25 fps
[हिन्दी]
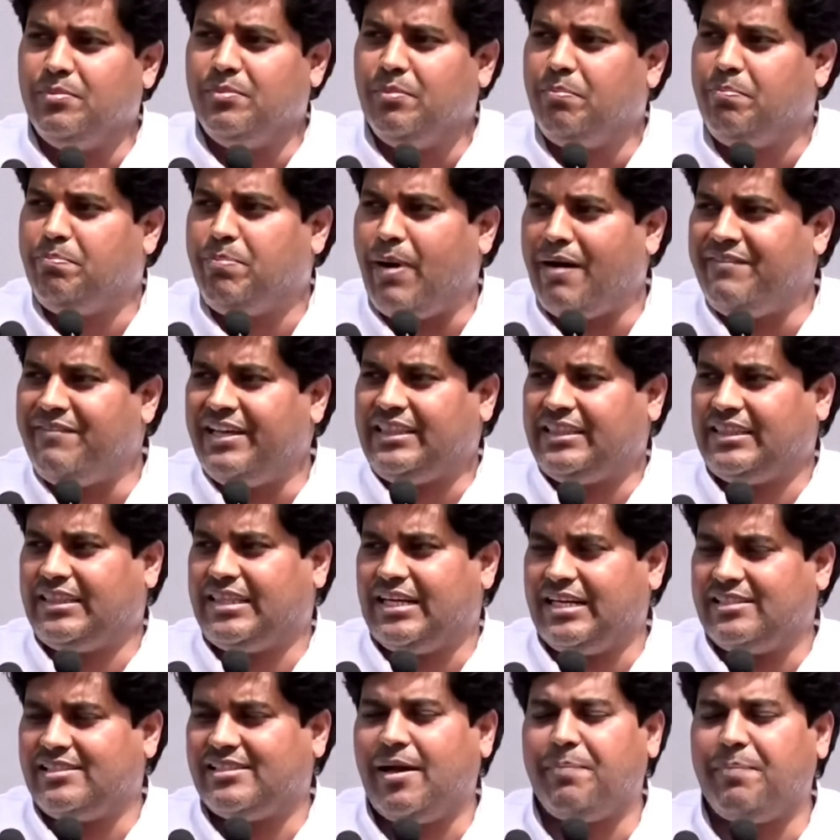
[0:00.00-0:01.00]

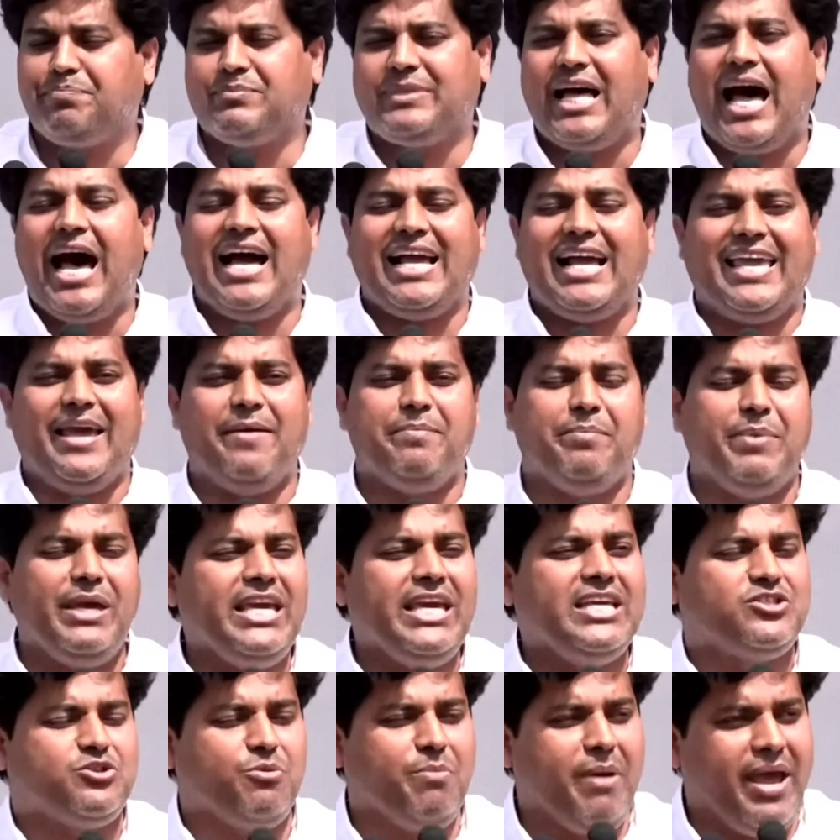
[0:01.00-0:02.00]
पवित्र सप्ताह के
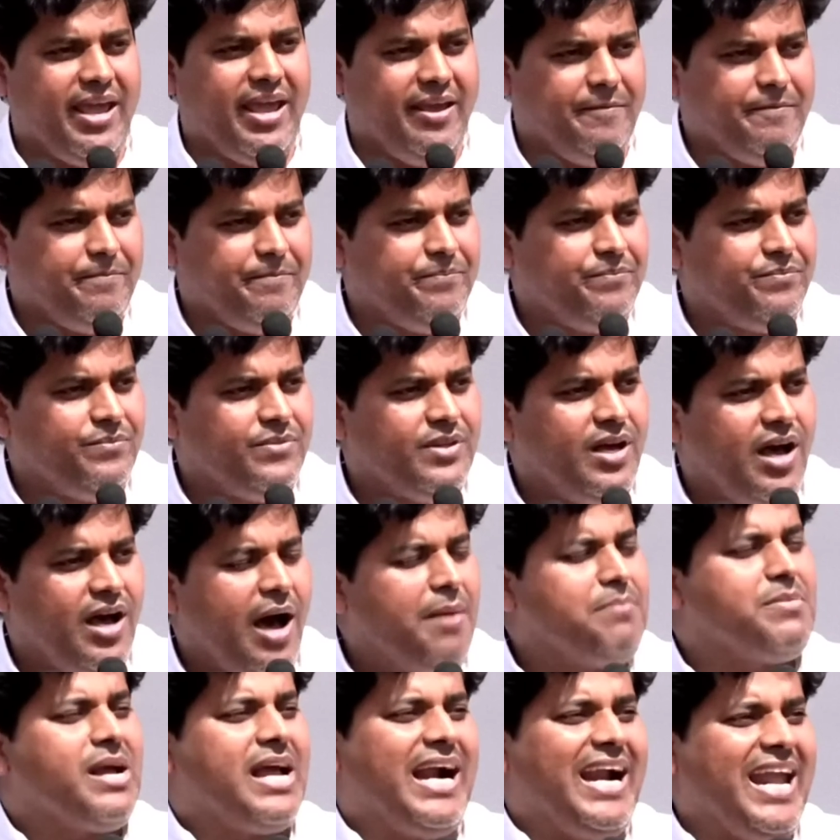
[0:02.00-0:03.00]
बीच में
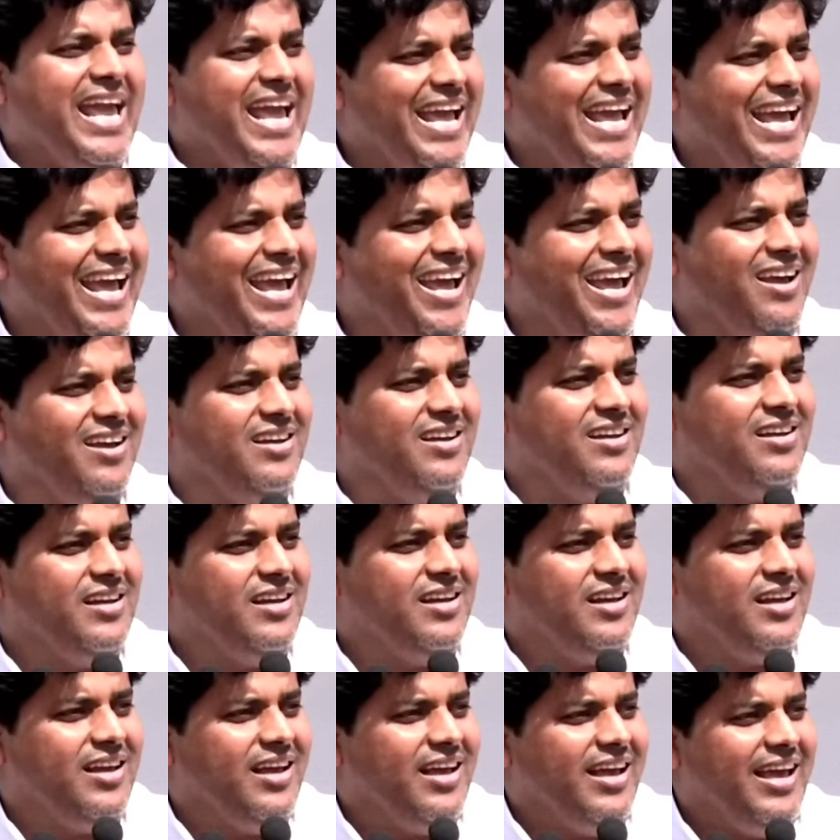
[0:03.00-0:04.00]
हम खड़े हैं
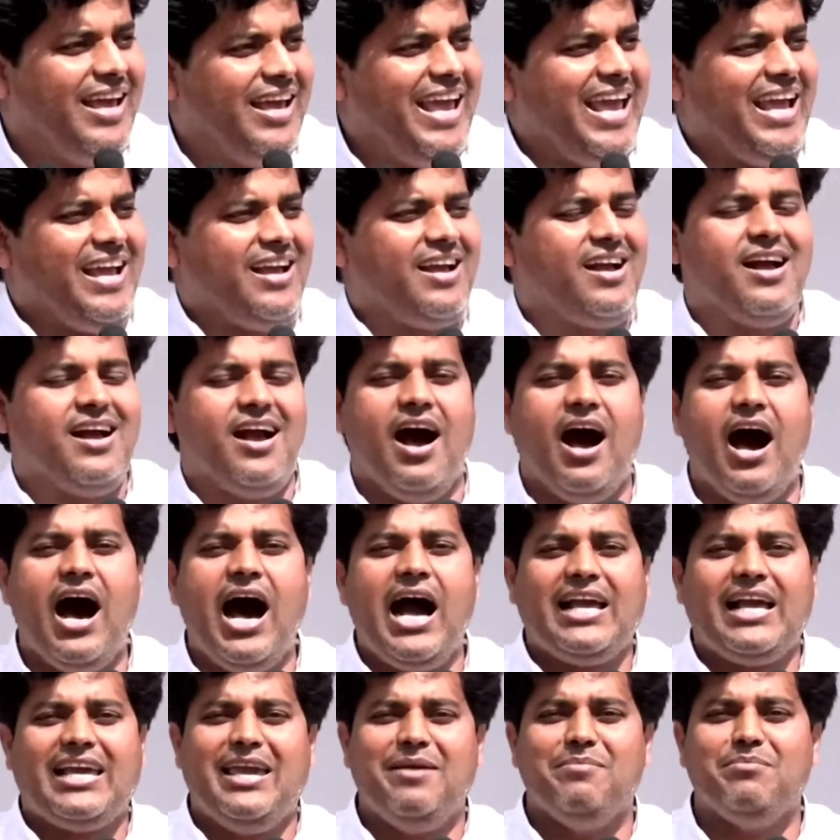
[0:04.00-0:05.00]
एक
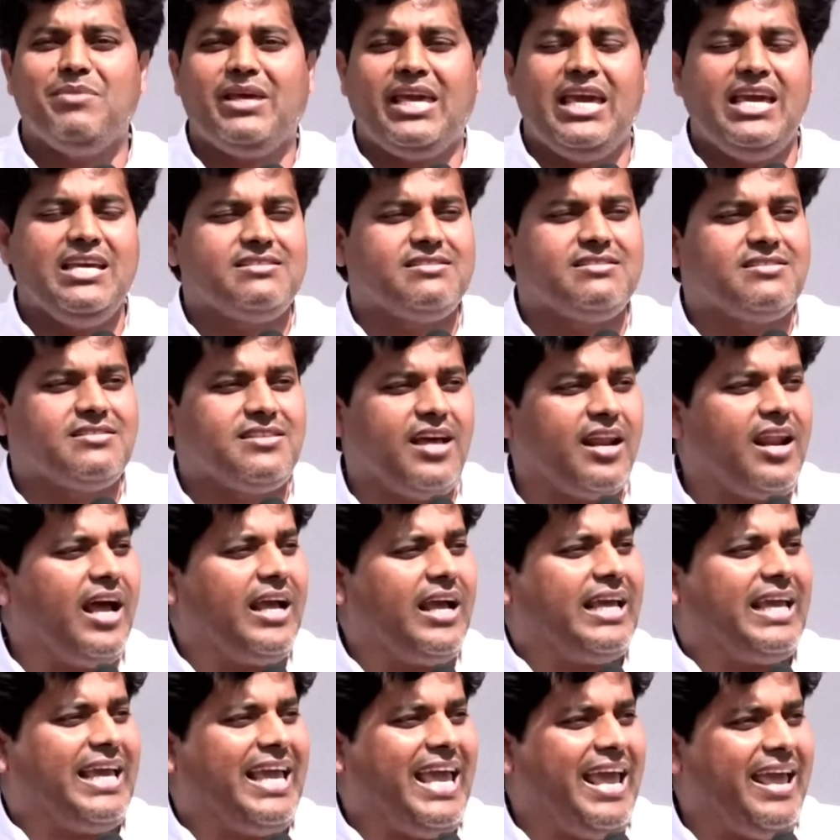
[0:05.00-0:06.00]
हाकिम की
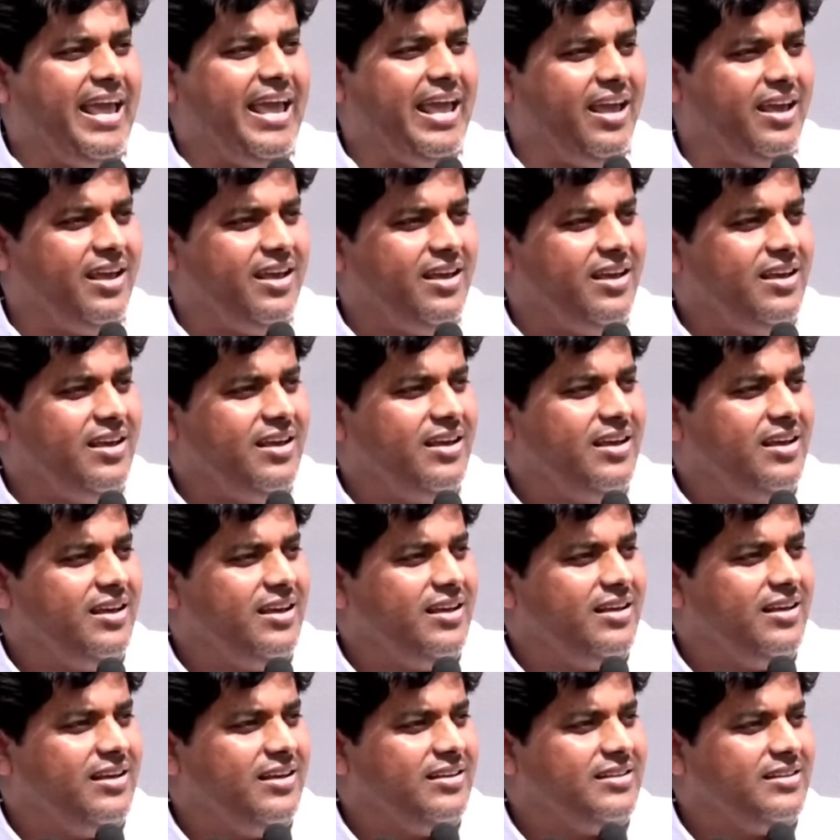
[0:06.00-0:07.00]
सनक के
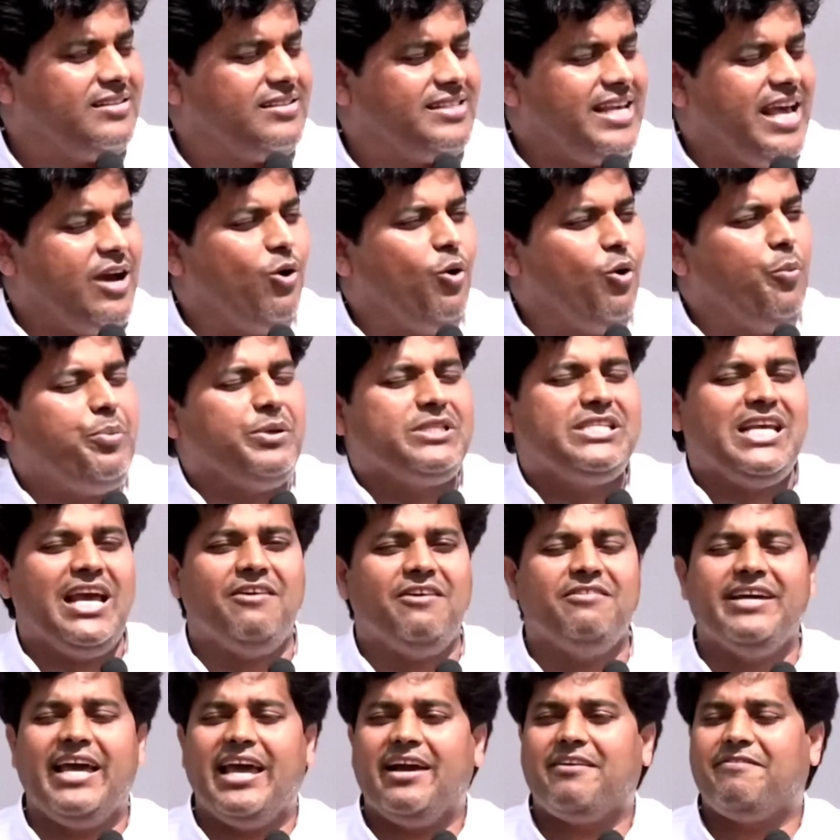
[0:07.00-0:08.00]
से उपजे
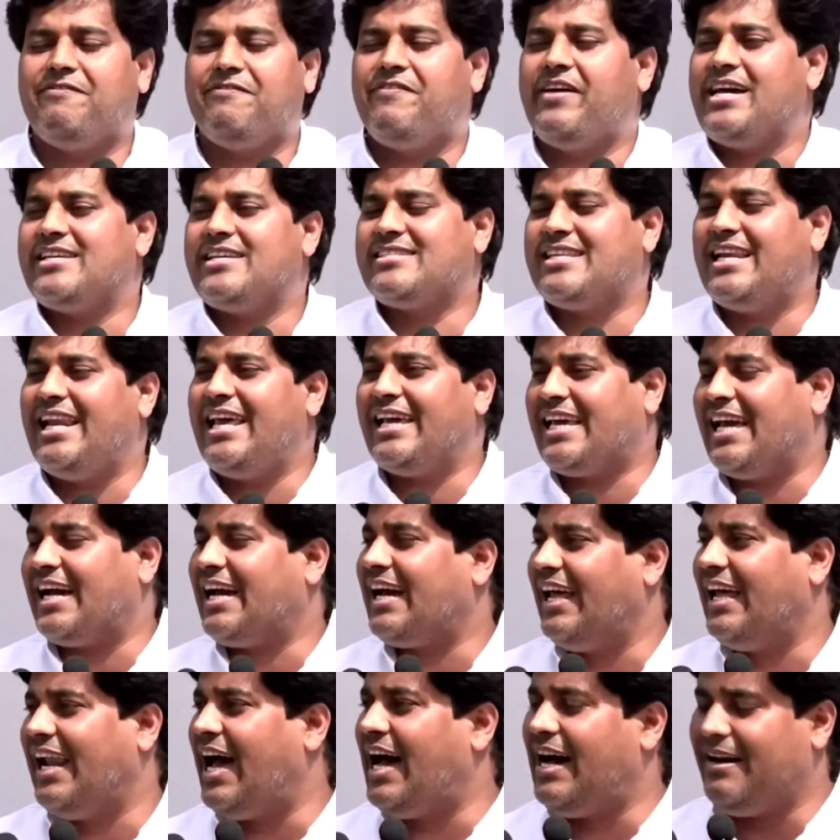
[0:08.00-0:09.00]
हुए एक फैसले के
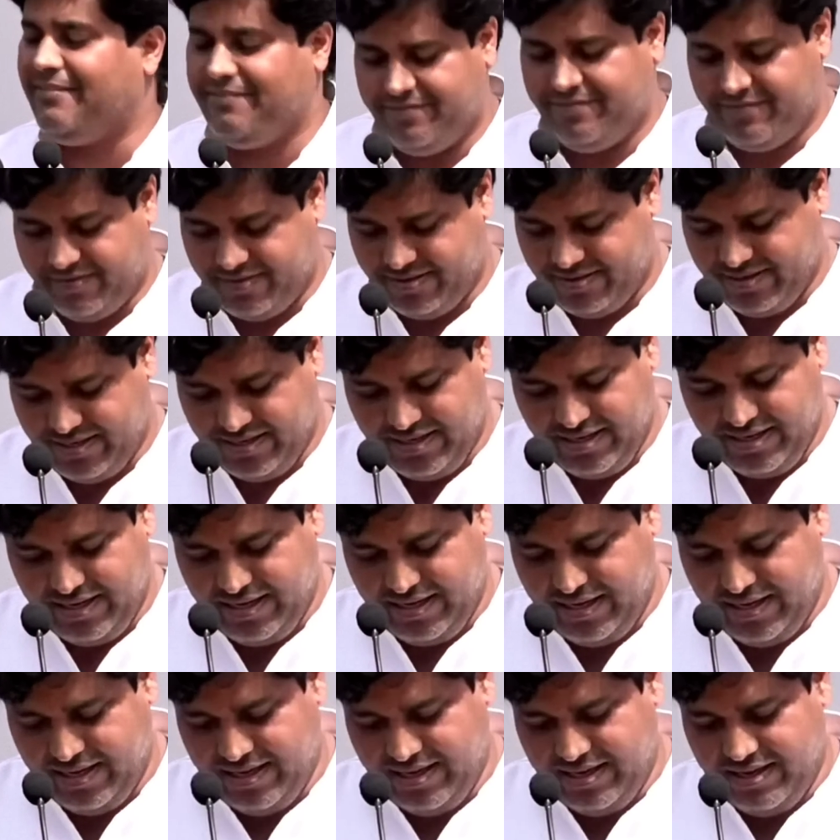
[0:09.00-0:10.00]
खिलाफ
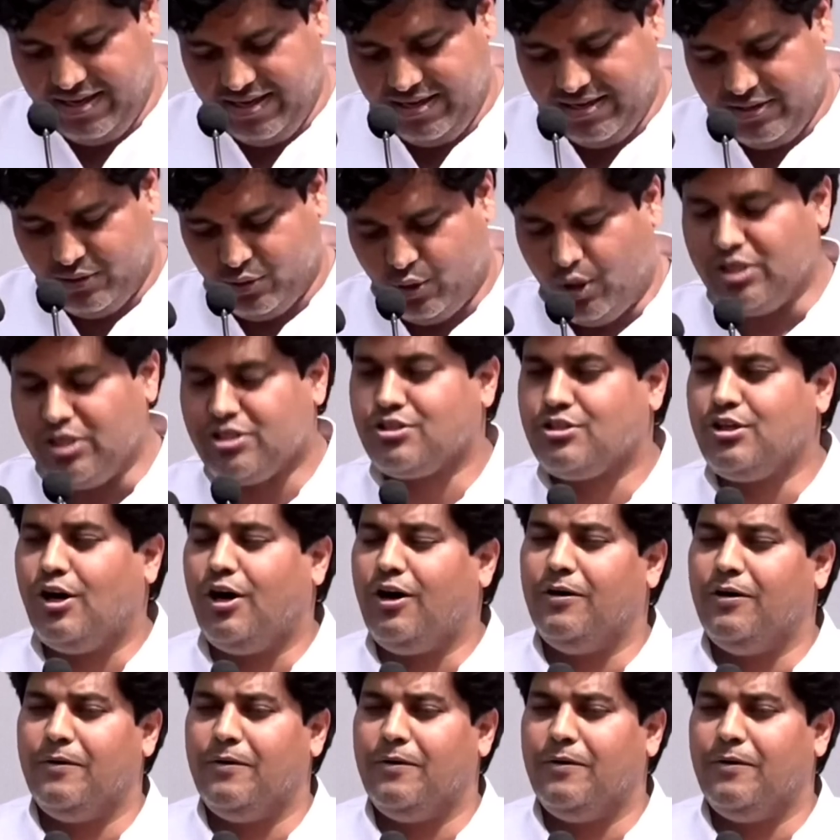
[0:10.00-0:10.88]
दोस्तों